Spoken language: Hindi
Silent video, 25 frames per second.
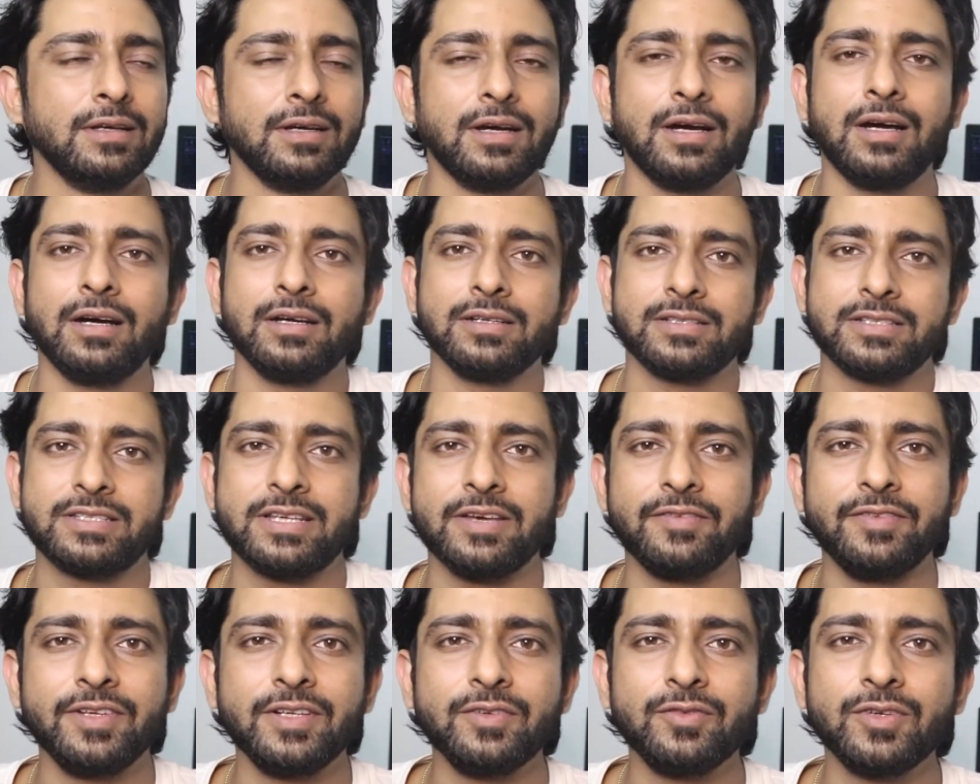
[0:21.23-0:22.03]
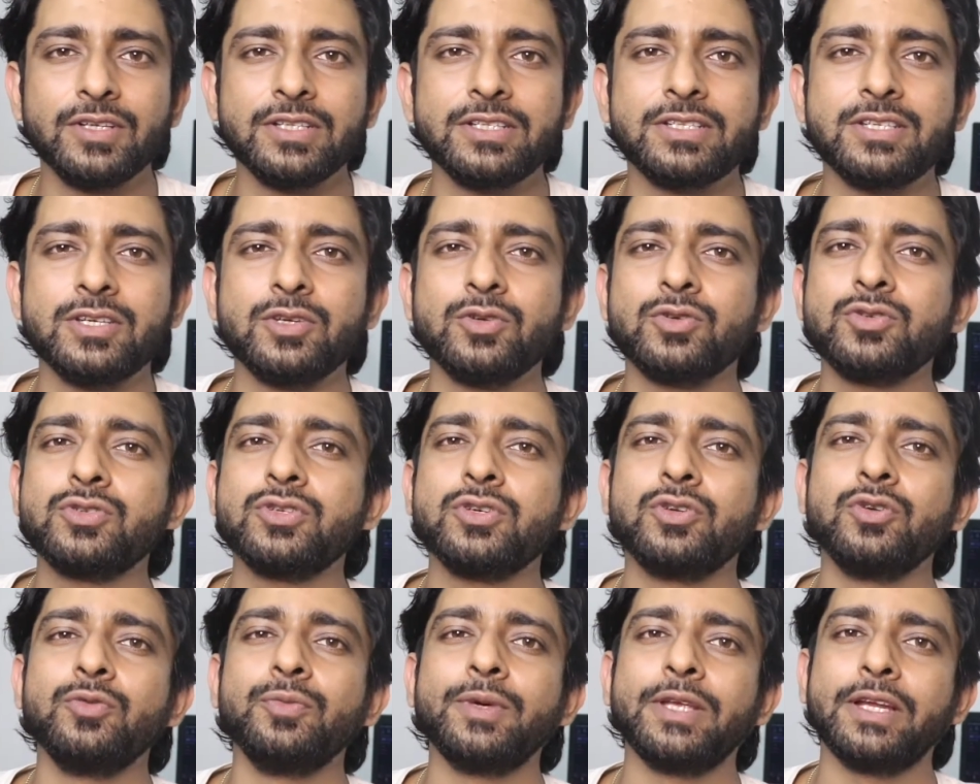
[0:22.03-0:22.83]
हाँ
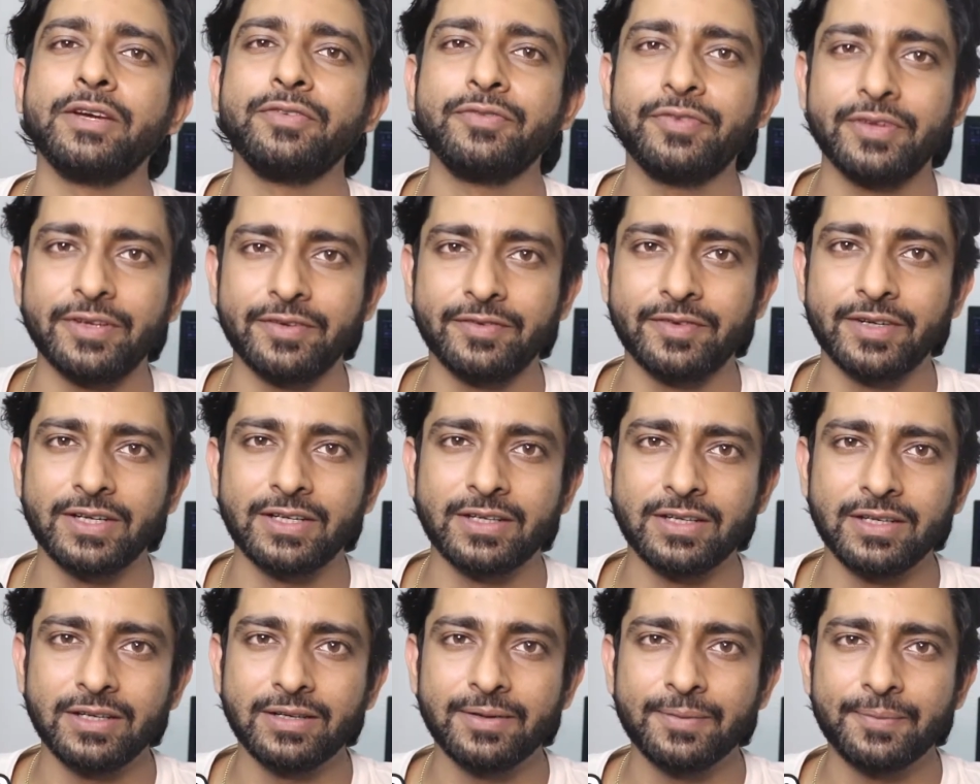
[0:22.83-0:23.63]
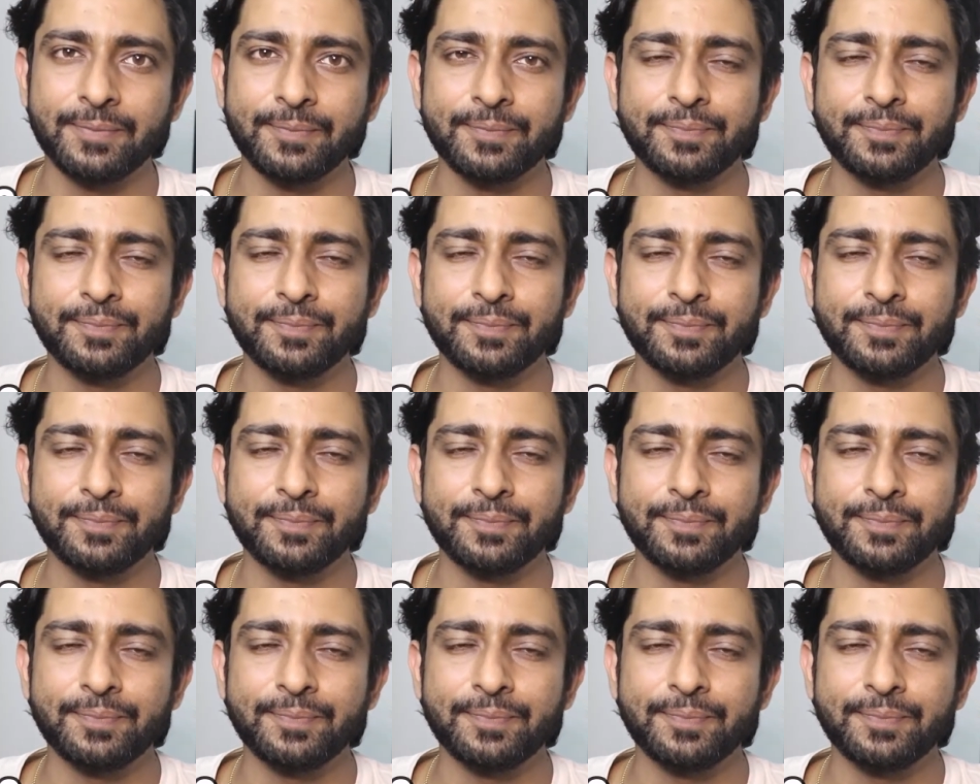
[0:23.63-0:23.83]
7100 मेरा फेवरेट है